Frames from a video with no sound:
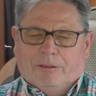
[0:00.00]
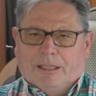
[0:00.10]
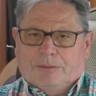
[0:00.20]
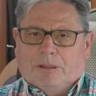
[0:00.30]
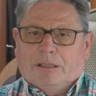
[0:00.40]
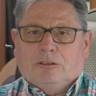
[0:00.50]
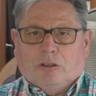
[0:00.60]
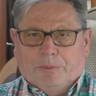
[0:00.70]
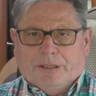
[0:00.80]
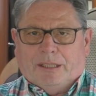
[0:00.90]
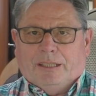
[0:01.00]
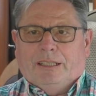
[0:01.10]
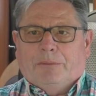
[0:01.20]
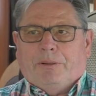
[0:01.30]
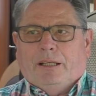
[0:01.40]
Es waren
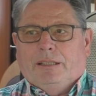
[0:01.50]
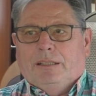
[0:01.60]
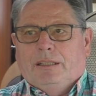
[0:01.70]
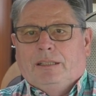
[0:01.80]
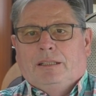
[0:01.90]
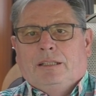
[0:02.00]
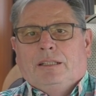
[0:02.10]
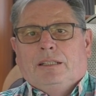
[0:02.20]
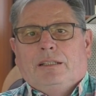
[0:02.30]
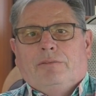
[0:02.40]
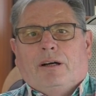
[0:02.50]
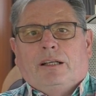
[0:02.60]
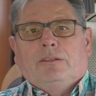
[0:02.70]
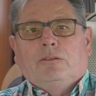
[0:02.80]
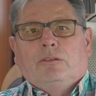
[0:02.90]
Kommentare dabei, die
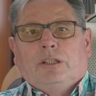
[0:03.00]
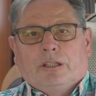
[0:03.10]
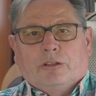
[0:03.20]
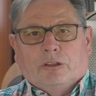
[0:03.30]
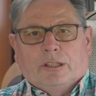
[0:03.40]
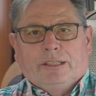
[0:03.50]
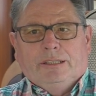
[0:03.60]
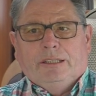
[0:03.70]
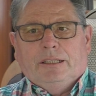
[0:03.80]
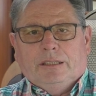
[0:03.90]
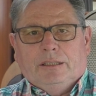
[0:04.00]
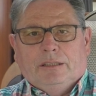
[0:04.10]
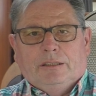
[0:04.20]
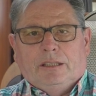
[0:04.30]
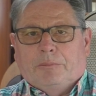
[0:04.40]
waren unter der Gürtellinie.
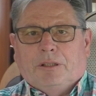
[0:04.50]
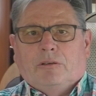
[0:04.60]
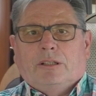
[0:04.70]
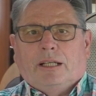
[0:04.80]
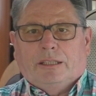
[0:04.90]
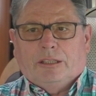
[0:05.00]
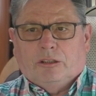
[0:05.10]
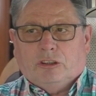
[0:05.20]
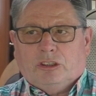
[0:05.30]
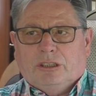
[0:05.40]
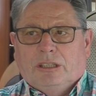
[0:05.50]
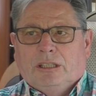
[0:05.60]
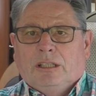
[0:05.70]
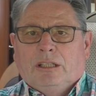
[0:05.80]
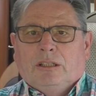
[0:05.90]
Die habe ich auch gleich gelöscht.
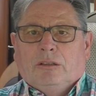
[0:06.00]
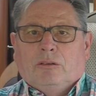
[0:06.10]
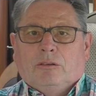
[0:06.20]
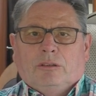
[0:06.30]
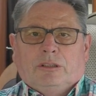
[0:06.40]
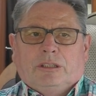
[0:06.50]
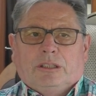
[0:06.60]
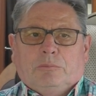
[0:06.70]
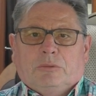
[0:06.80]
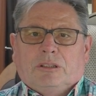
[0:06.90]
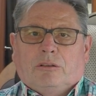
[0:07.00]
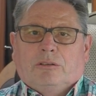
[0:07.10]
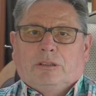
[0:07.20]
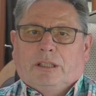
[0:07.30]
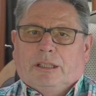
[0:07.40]
Und ich muss
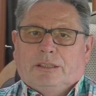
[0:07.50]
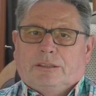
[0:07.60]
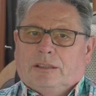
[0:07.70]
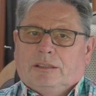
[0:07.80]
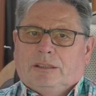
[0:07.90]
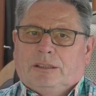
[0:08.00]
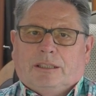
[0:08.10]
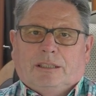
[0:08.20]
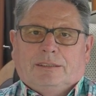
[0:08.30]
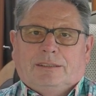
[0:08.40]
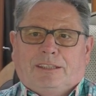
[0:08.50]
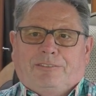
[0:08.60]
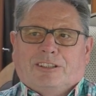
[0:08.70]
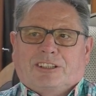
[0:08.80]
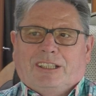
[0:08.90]
auch ehrlich sagen, ich kann es nicht
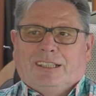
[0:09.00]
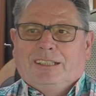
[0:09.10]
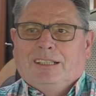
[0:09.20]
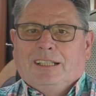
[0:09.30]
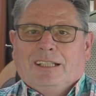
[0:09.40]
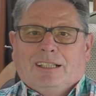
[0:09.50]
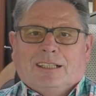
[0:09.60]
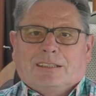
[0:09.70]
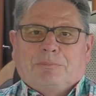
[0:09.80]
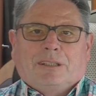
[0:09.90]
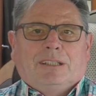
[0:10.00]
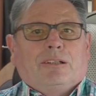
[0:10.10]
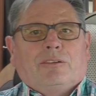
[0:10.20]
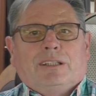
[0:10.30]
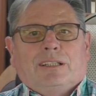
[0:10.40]
verstehen, dass manche
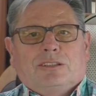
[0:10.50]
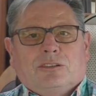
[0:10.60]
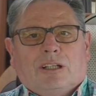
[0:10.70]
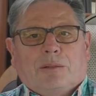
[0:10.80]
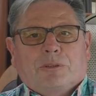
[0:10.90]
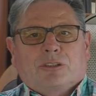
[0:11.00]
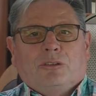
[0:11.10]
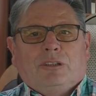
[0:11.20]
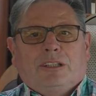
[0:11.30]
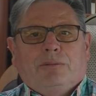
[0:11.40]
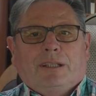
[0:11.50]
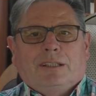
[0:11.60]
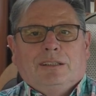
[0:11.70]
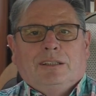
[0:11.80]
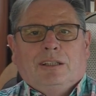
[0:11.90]
Leute dann sogar persönlich
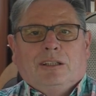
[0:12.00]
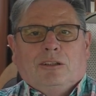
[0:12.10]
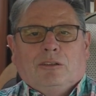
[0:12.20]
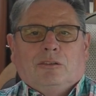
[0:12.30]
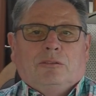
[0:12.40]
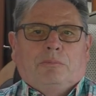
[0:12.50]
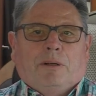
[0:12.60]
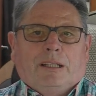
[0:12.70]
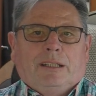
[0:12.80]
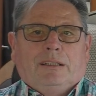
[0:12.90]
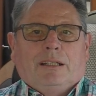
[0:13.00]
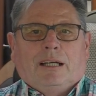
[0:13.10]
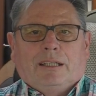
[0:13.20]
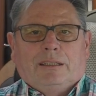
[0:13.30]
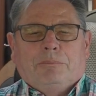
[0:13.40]
werden und meinen,
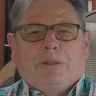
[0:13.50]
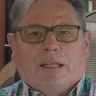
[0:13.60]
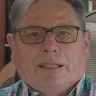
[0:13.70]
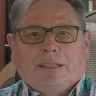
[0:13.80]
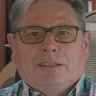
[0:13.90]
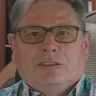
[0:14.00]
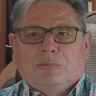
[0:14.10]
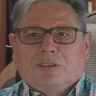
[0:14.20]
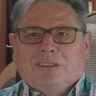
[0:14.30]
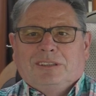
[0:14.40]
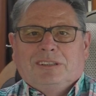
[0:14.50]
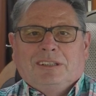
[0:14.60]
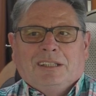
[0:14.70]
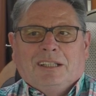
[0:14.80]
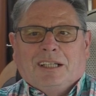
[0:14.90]
einen beleidigen zu müssen.
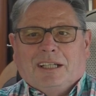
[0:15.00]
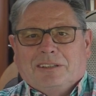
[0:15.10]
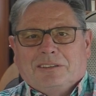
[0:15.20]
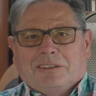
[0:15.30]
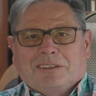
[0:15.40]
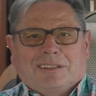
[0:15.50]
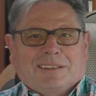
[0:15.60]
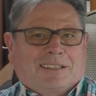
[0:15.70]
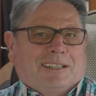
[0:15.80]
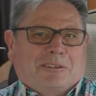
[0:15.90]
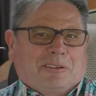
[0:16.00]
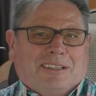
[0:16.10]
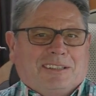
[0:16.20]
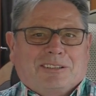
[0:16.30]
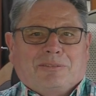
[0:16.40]
Also das geht
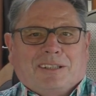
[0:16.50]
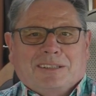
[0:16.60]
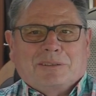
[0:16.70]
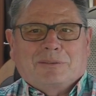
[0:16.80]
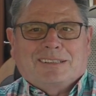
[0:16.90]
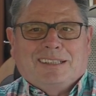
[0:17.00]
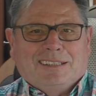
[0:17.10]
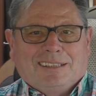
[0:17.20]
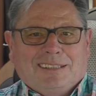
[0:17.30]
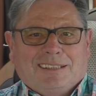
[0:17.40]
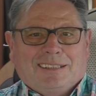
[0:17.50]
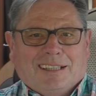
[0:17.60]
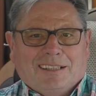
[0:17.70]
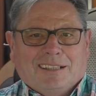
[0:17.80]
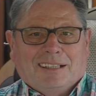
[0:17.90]
deutlich zu weit, sowas geht nicht.
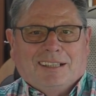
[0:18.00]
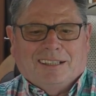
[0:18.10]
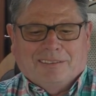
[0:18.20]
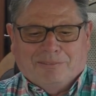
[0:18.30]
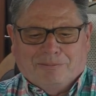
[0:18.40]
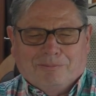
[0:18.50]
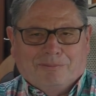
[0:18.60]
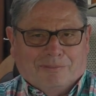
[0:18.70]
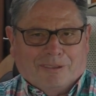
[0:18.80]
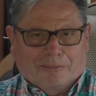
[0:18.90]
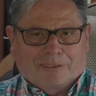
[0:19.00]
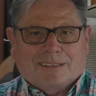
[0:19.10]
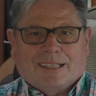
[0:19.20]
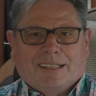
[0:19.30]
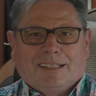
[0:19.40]
Ja, äh, auf der
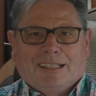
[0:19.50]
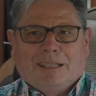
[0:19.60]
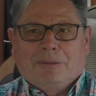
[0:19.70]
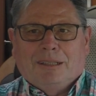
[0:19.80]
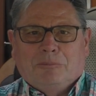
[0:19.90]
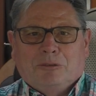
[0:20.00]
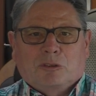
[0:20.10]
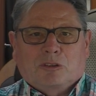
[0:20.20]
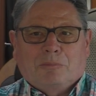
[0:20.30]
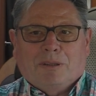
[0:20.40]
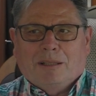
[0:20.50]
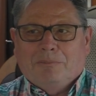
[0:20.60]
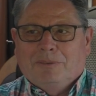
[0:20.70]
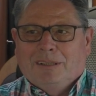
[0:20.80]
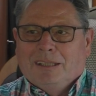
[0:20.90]
sachlichen Ebene müssen wir schon
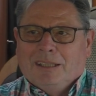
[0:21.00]
bleiben.